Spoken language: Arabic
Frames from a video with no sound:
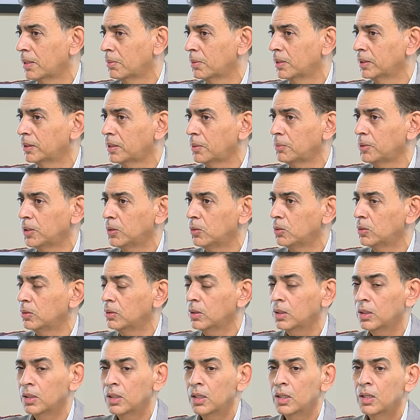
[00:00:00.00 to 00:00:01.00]
بنتمي له
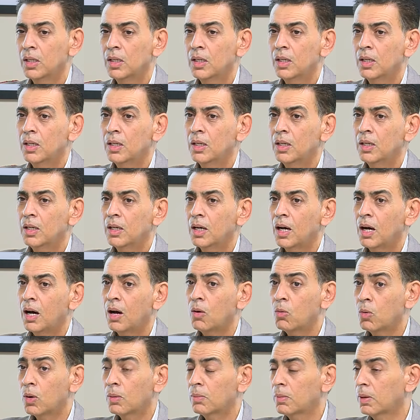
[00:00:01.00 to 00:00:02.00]

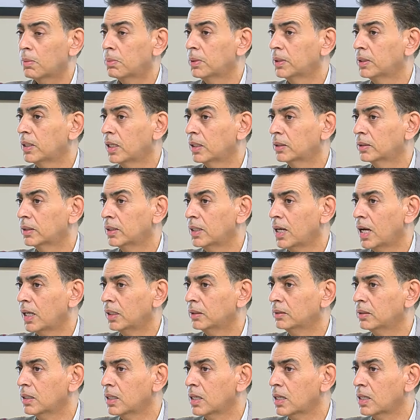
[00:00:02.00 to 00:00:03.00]
اول ما بدات
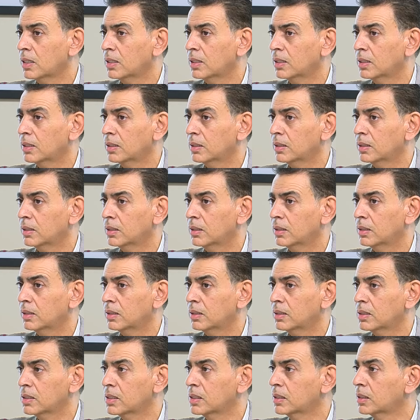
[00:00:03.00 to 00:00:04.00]
الاحداث
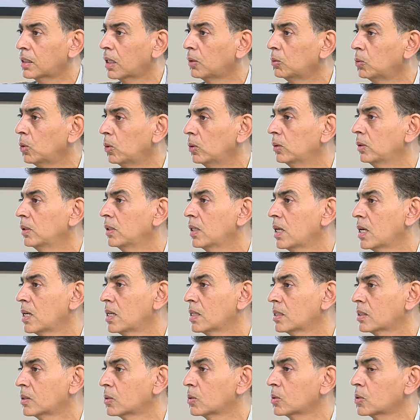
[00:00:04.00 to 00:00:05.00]
آه، استدعوا
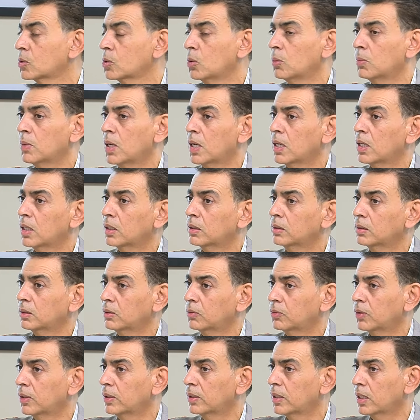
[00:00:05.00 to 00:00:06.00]
الناس رسومات
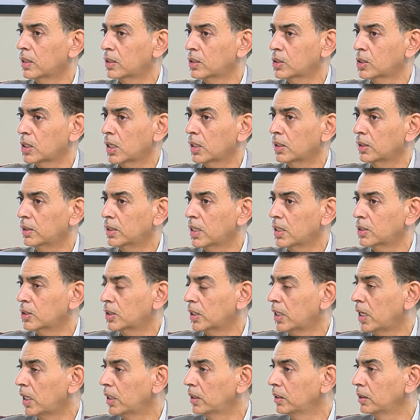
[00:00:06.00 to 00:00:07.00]
الفنان الشهيد ناجي
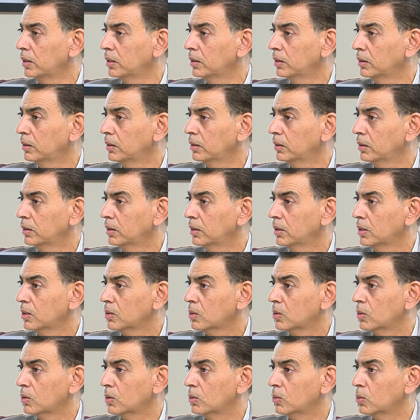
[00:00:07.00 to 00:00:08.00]
العلي
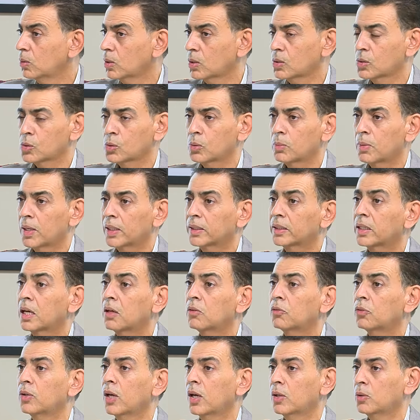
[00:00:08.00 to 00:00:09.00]
ورسومات كان
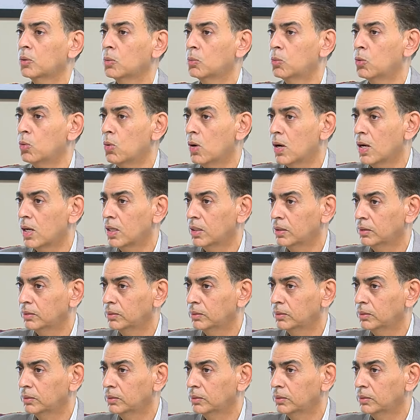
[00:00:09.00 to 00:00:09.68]
فيها نبوءه